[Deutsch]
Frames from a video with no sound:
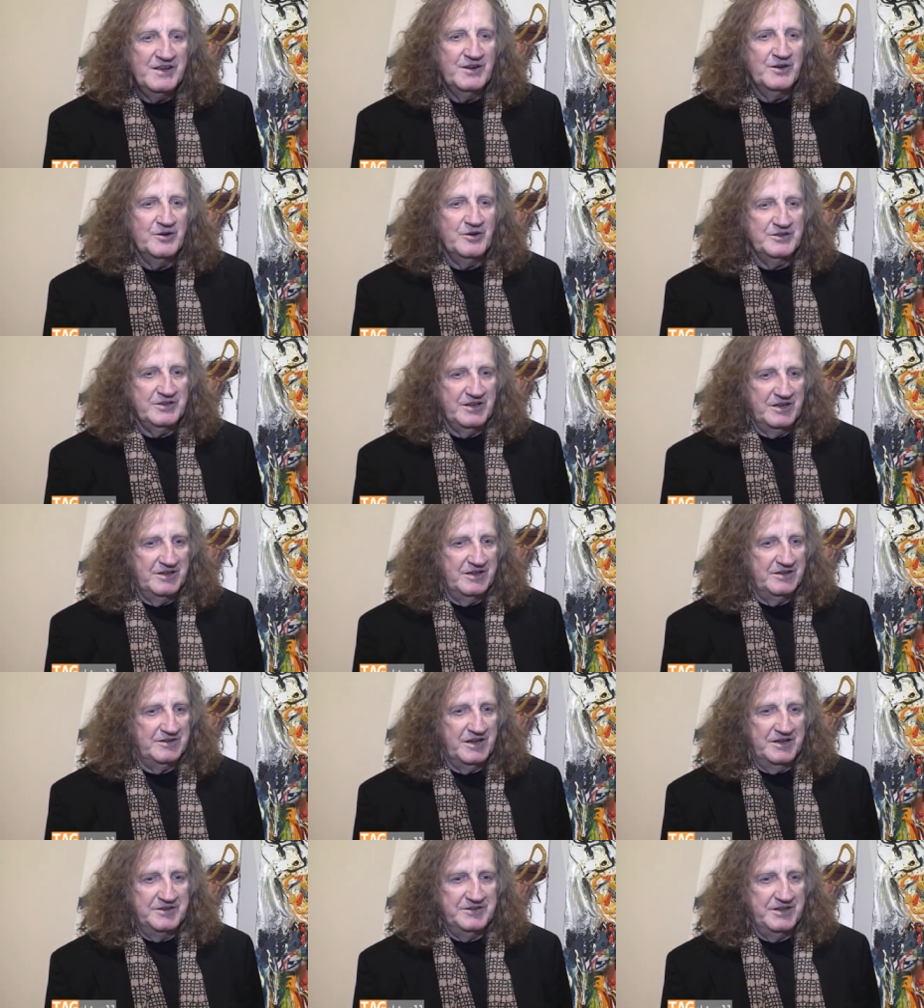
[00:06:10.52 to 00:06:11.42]
Und dann
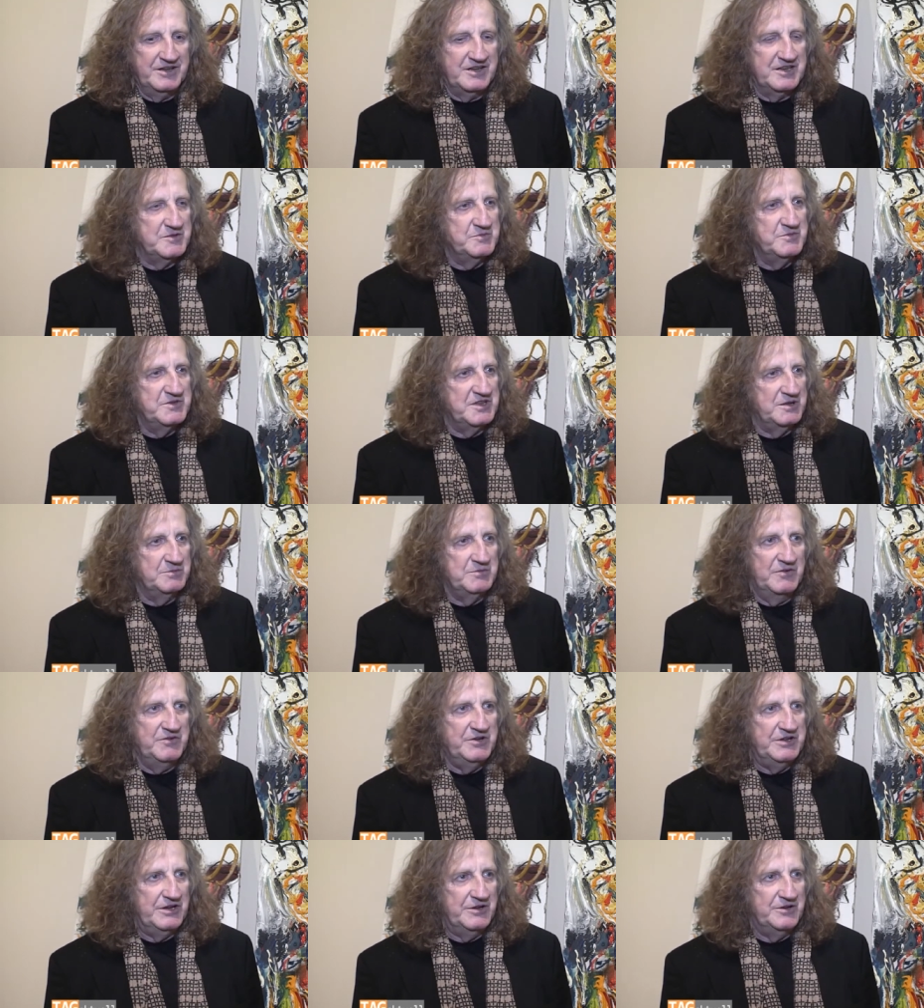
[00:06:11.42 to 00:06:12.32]
entdecke ich mich
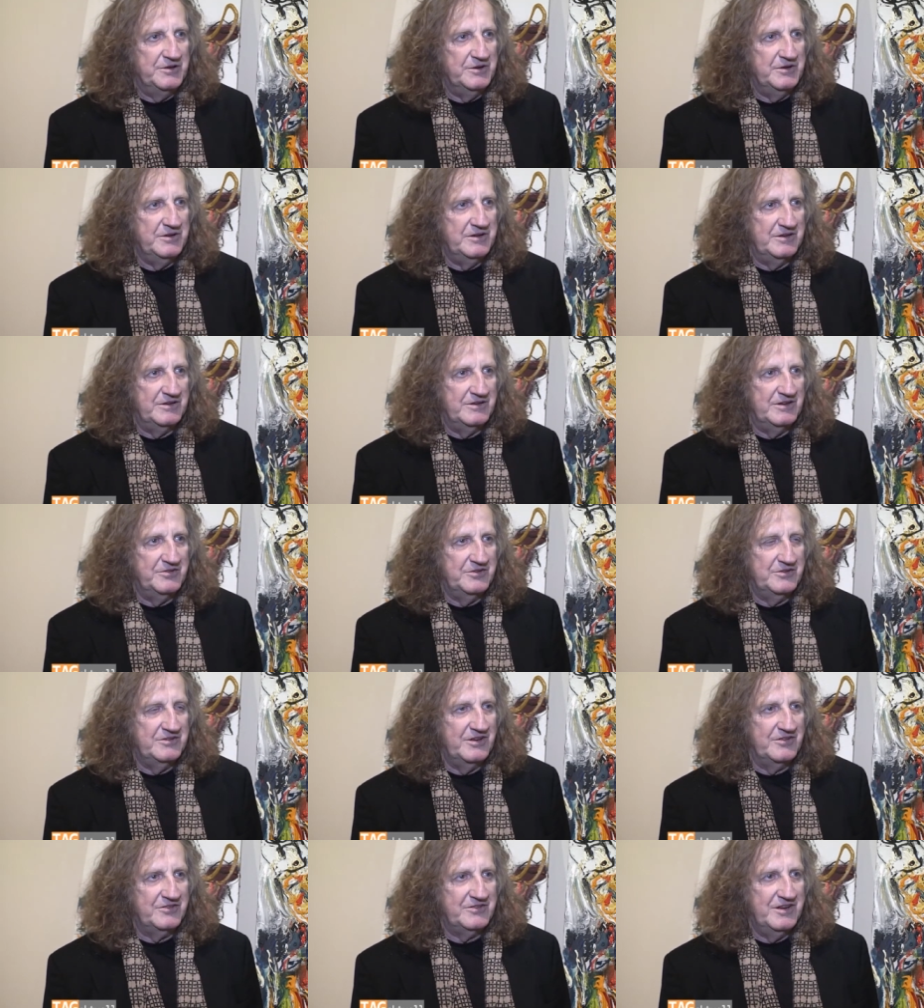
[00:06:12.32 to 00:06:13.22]
immer wieder neu. Also
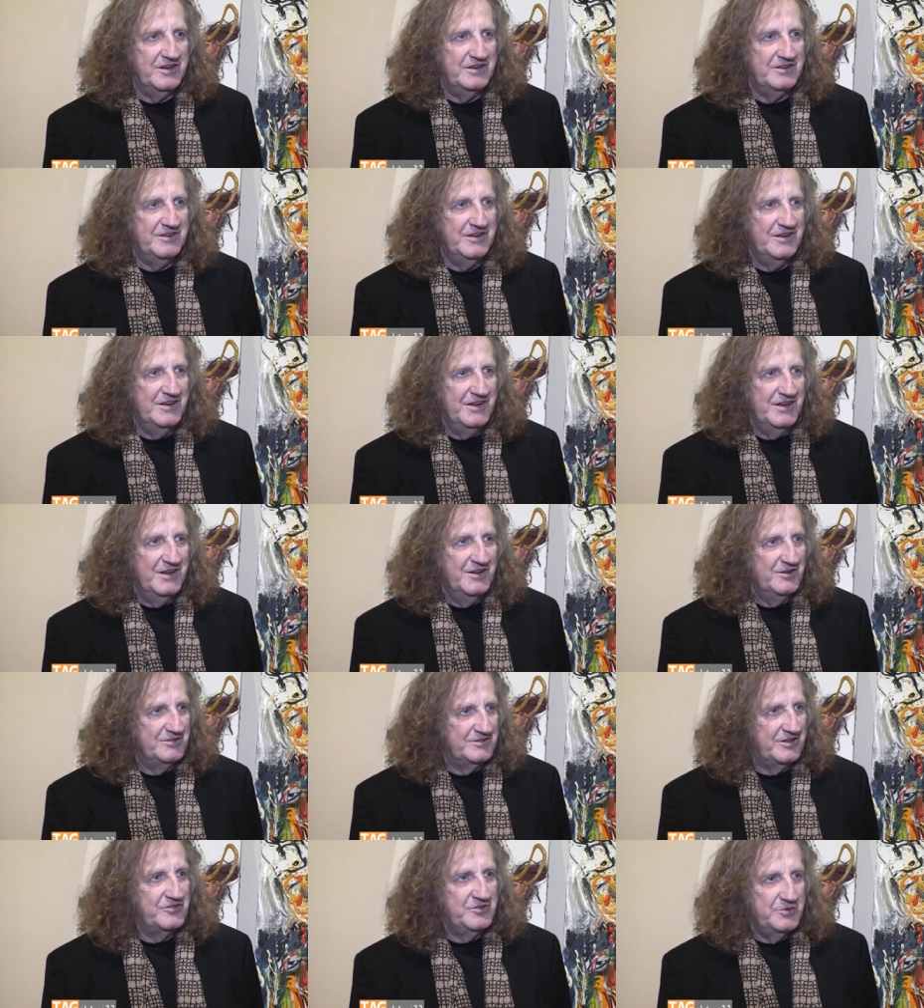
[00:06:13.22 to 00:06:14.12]
das geht,
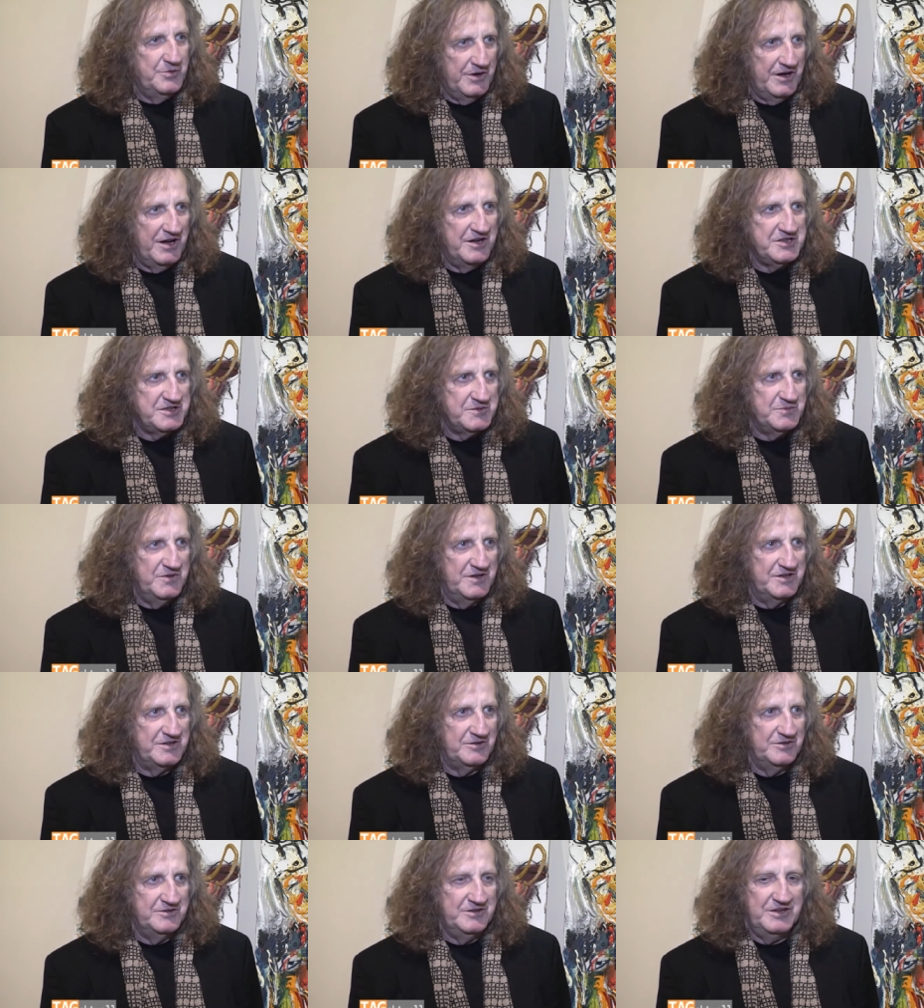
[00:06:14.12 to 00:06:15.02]
das überrascht
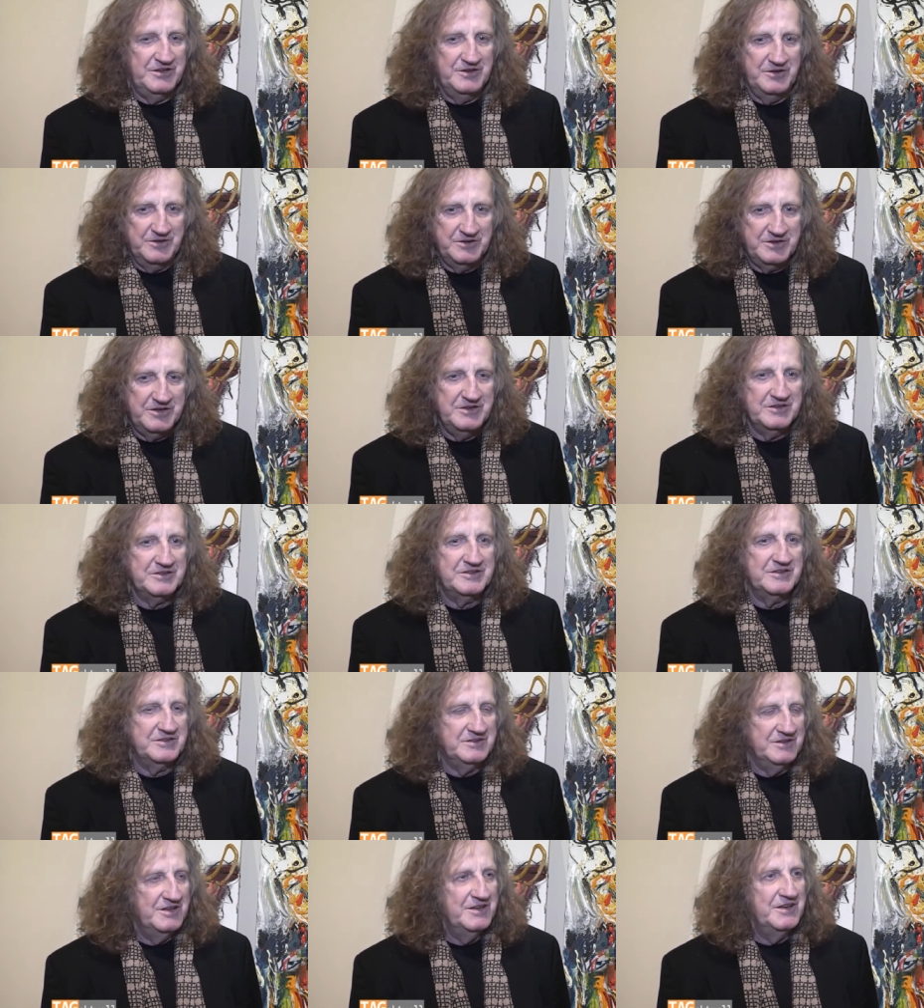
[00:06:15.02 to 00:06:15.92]
mich und die
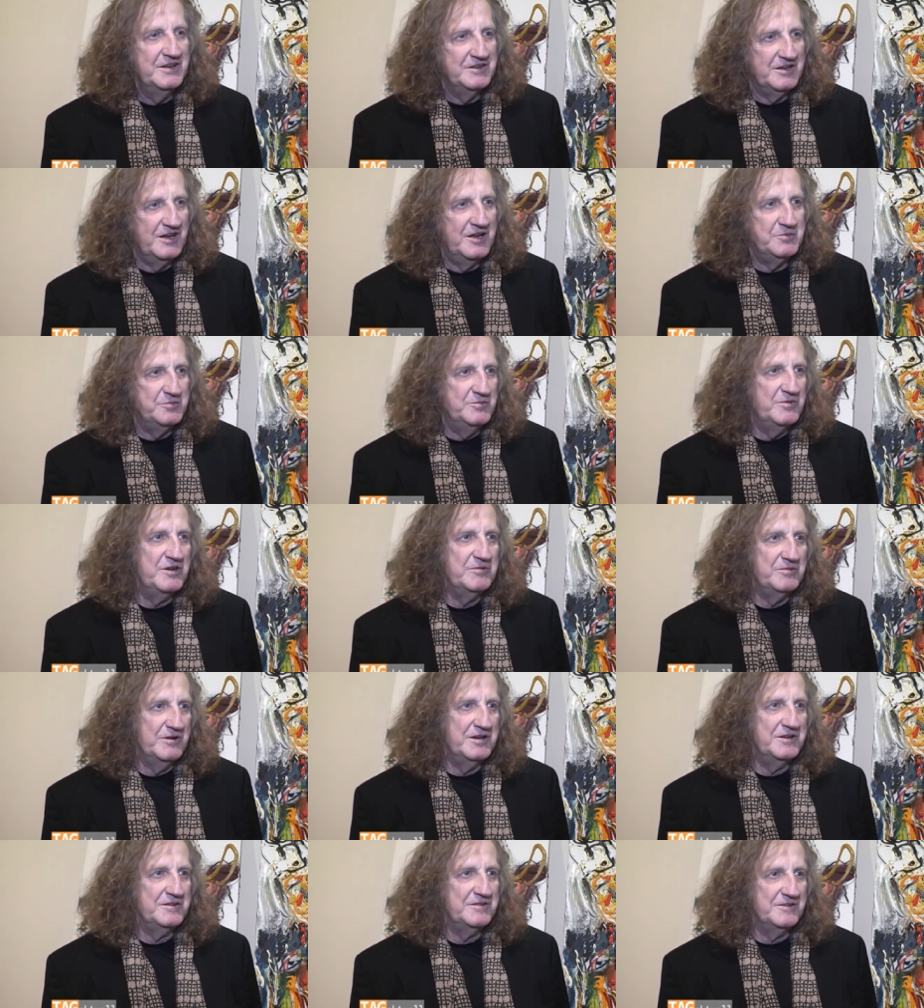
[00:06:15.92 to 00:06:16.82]
Neugierde treibt mich
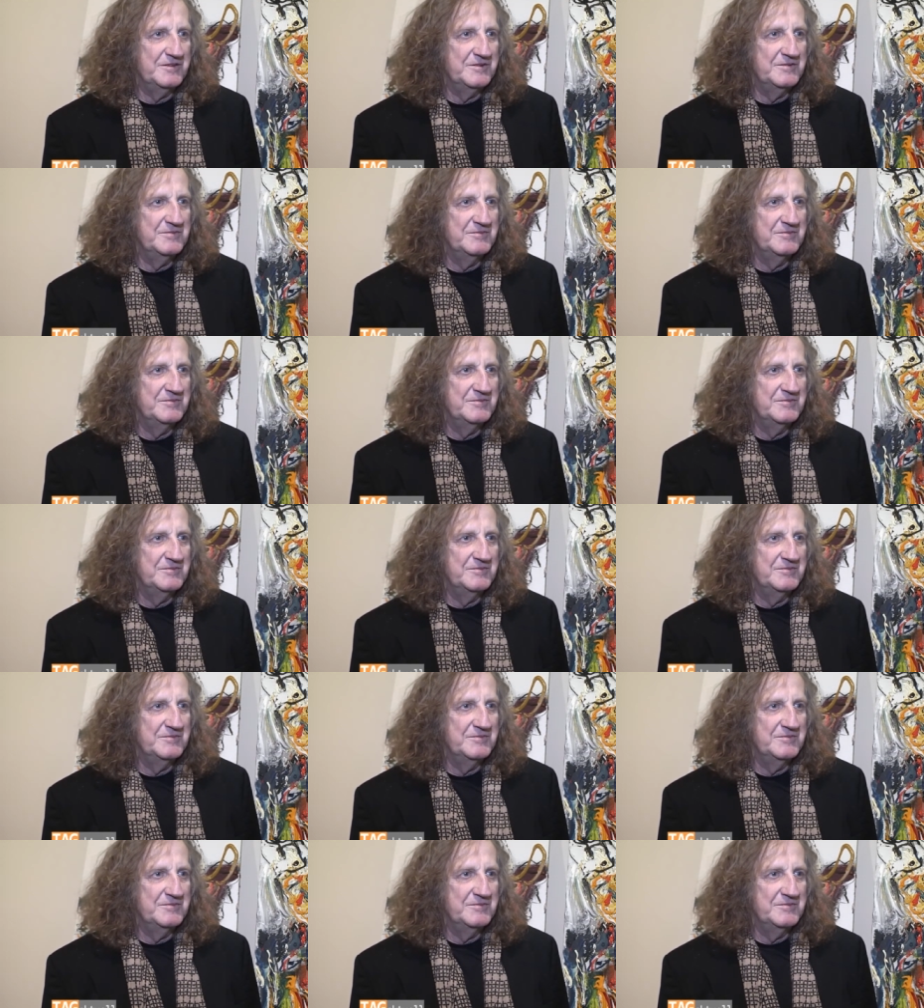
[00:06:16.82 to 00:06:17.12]
weiter.